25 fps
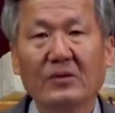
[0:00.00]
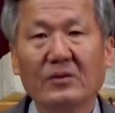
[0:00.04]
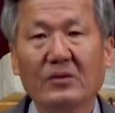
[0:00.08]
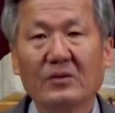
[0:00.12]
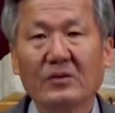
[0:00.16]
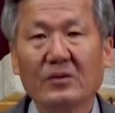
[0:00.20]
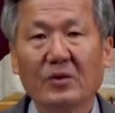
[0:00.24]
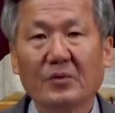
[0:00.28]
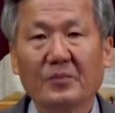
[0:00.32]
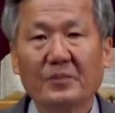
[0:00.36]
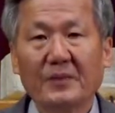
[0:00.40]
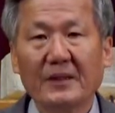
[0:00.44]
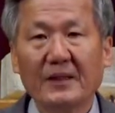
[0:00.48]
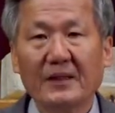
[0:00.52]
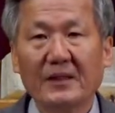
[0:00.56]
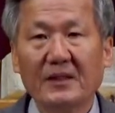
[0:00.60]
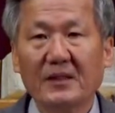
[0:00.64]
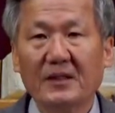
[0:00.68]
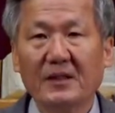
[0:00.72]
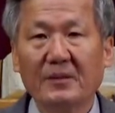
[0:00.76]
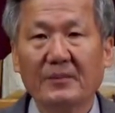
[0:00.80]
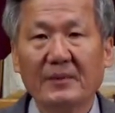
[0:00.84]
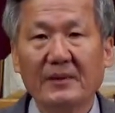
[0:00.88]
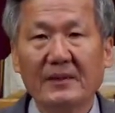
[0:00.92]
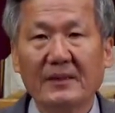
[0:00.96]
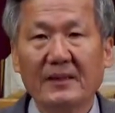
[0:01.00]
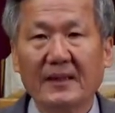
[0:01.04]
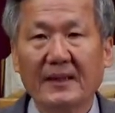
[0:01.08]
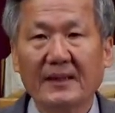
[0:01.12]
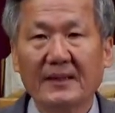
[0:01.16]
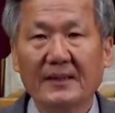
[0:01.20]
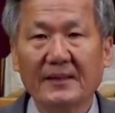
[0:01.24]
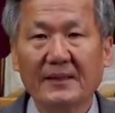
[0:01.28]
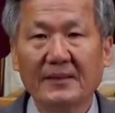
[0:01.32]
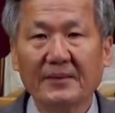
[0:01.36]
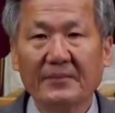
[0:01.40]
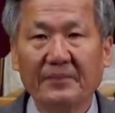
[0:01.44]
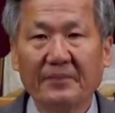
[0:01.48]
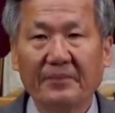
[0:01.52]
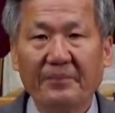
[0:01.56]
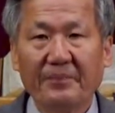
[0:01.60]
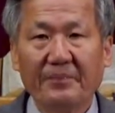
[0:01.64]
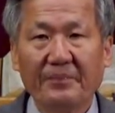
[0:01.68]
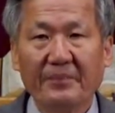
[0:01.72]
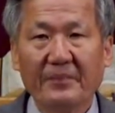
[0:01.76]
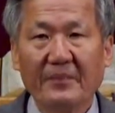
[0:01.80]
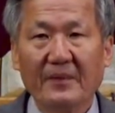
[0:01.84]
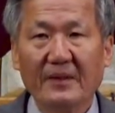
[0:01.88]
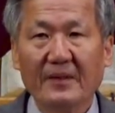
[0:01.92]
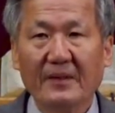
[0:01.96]
엽기 21장은
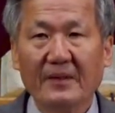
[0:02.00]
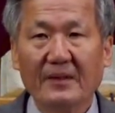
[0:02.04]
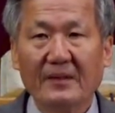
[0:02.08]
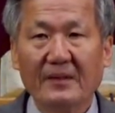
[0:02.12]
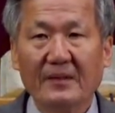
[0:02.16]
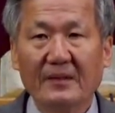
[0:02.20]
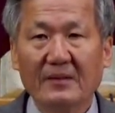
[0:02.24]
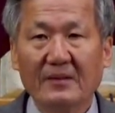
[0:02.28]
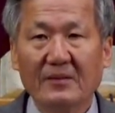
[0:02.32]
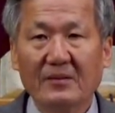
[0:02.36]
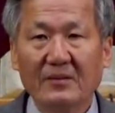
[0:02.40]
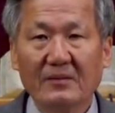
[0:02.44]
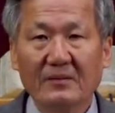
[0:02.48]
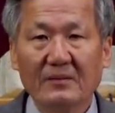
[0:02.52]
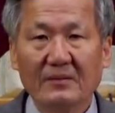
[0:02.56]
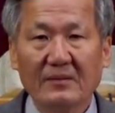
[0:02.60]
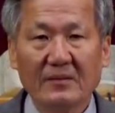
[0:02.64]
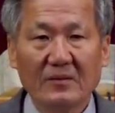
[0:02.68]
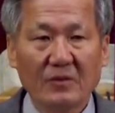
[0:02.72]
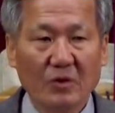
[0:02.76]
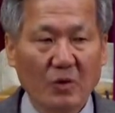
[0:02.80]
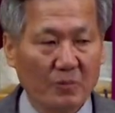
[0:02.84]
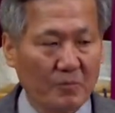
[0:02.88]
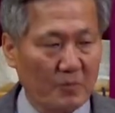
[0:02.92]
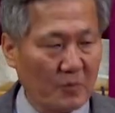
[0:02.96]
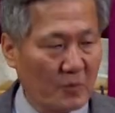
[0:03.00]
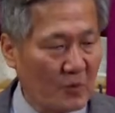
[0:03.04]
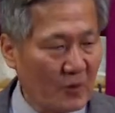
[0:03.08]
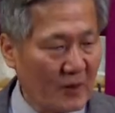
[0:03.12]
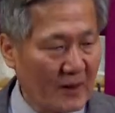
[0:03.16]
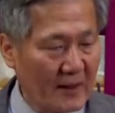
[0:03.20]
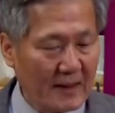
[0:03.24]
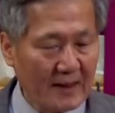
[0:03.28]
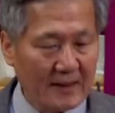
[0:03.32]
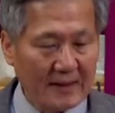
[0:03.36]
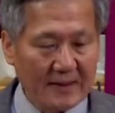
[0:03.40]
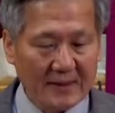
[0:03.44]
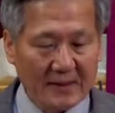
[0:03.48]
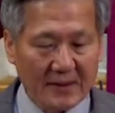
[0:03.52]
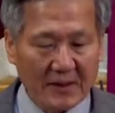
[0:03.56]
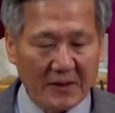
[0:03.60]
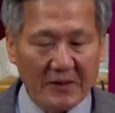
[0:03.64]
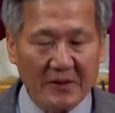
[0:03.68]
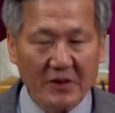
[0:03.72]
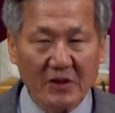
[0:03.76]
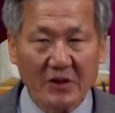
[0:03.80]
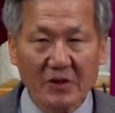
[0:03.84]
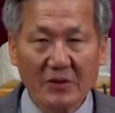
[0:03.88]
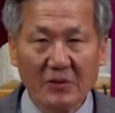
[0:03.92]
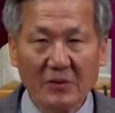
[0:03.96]
욥과 세
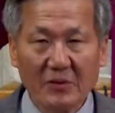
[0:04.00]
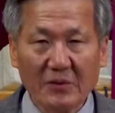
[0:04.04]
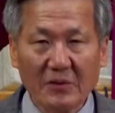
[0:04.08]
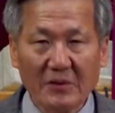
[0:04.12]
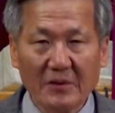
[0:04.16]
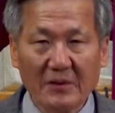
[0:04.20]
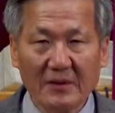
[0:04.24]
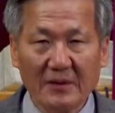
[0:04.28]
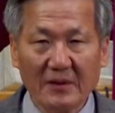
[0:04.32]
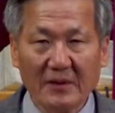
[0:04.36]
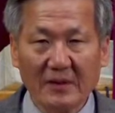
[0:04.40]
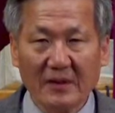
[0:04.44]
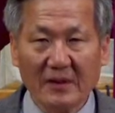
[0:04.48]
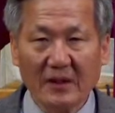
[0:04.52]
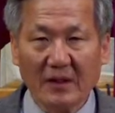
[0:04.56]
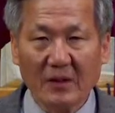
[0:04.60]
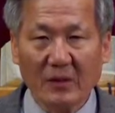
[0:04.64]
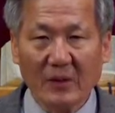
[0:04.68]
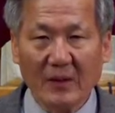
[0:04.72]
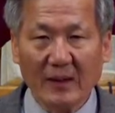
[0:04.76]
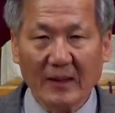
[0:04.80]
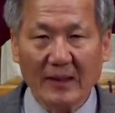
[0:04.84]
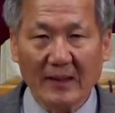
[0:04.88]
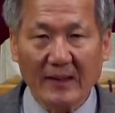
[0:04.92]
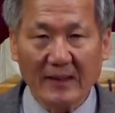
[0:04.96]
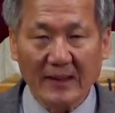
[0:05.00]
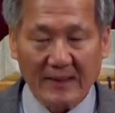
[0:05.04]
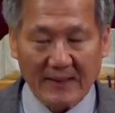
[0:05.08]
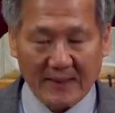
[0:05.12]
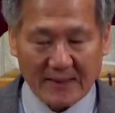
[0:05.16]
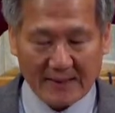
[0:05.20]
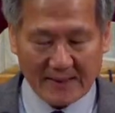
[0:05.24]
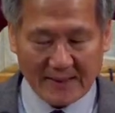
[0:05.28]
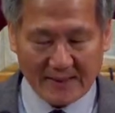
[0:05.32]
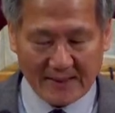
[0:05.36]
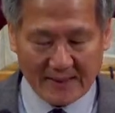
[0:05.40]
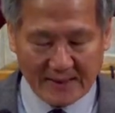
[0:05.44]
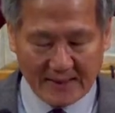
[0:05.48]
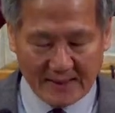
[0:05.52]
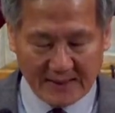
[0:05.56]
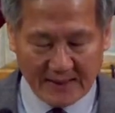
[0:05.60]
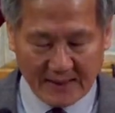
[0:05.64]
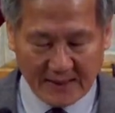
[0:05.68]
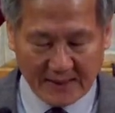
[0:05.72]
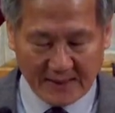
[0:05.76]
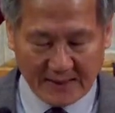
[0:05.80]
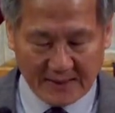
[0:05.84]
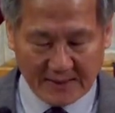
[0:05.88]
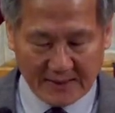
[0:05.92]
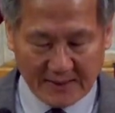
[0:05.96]
친구들의 대화
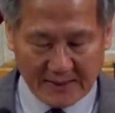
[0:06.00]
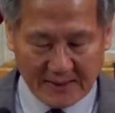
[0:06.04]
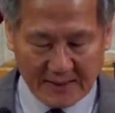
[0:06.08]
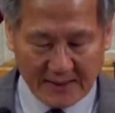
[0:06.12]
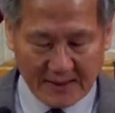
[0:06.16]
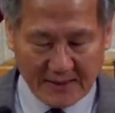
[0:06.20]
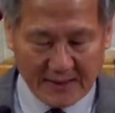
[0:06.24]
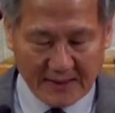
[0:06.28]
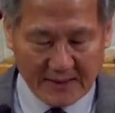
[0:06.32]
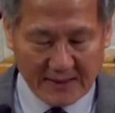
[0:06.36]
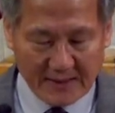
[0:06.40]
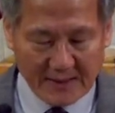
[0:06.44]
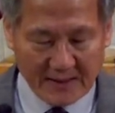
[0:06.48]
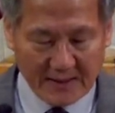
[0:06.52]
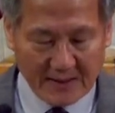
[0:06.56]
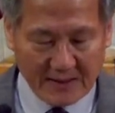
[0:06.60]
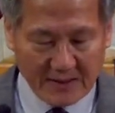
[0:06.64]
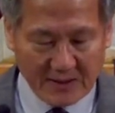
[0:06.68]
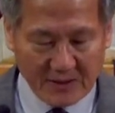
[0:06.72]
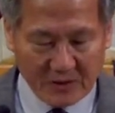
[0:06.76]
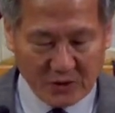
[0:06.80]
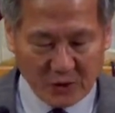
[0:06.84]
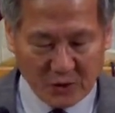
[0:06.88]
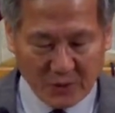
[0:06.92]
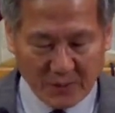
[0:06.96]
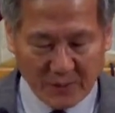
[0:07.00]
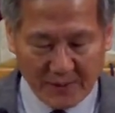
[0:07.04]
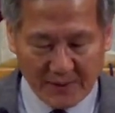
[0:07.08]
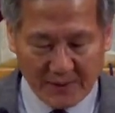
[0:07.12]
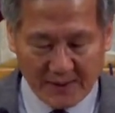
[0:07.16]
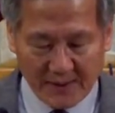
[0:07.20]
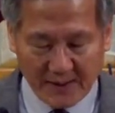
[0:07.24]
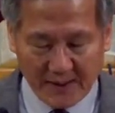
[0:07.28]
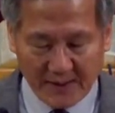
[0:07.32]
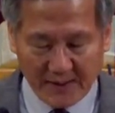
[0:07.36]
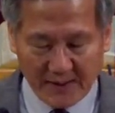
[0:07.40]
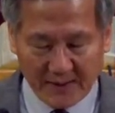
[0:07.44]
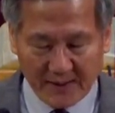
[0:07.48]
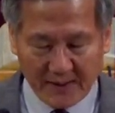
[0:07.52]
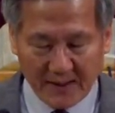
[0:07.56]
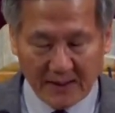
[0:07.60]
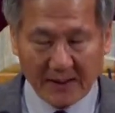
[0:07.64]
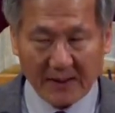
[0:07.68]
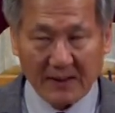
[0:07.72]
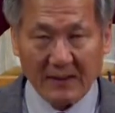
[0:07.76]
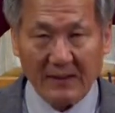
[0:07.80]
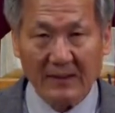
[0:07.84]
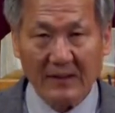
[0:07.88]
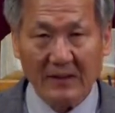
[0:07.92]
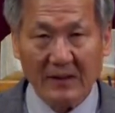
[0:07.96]
사이클의 어, 두 번째
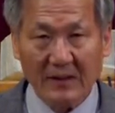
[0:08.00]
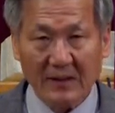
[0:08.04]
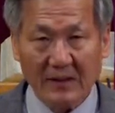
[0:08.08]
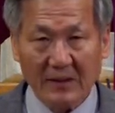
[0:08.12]
사이클의